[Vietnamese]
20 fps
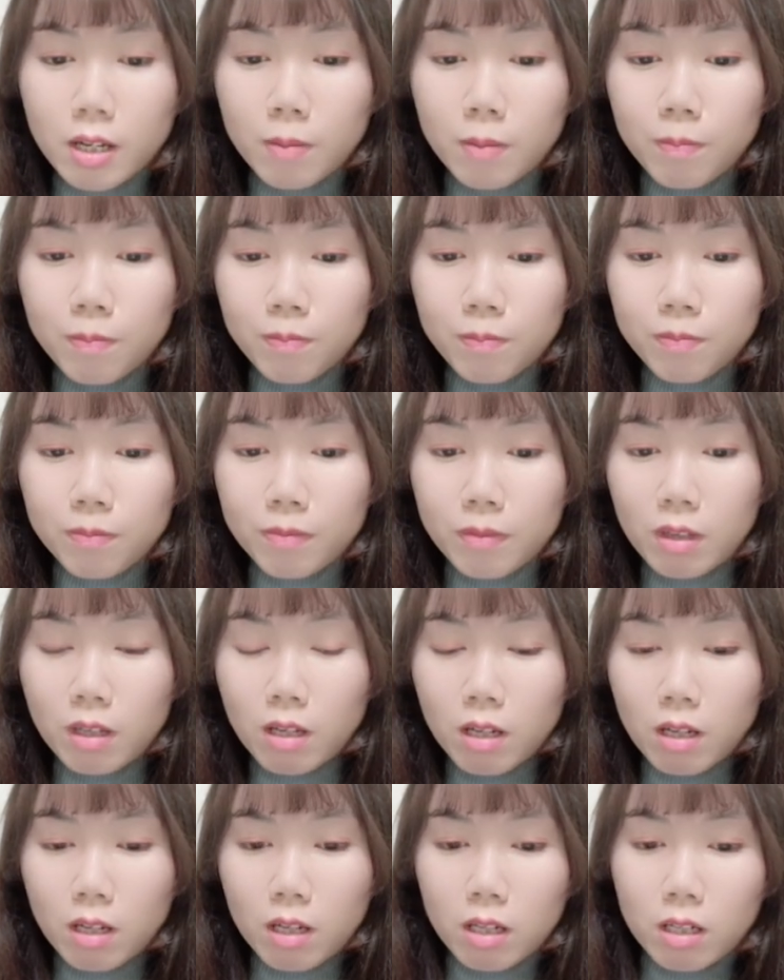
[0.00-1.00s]

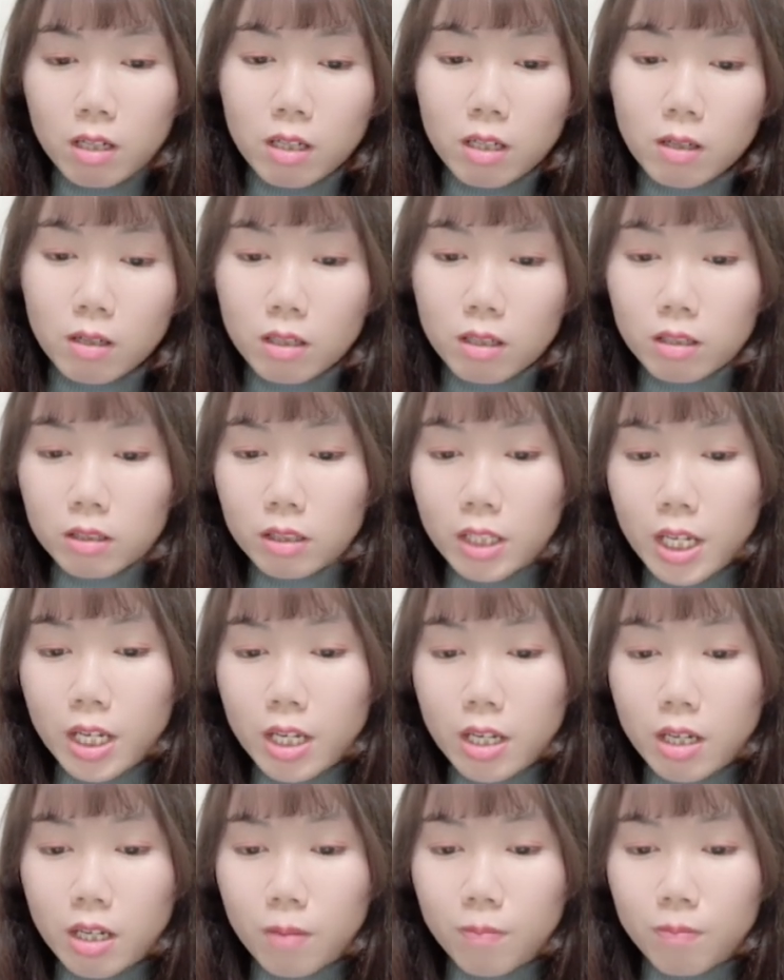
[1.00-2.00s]
um, Ờ,
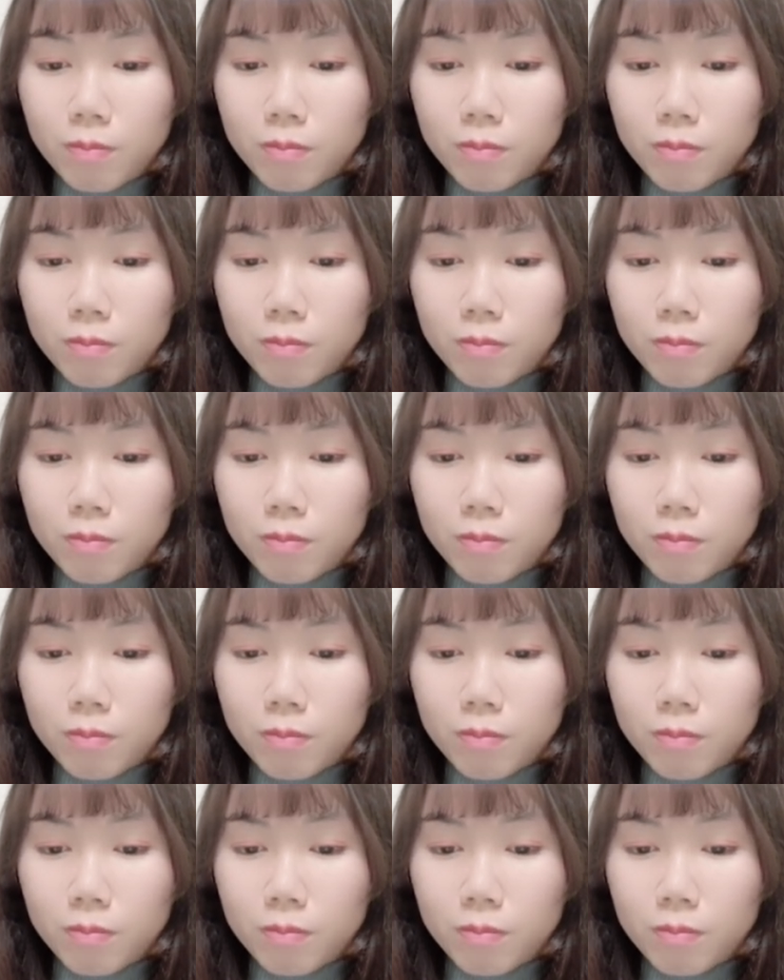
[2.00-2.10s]
thì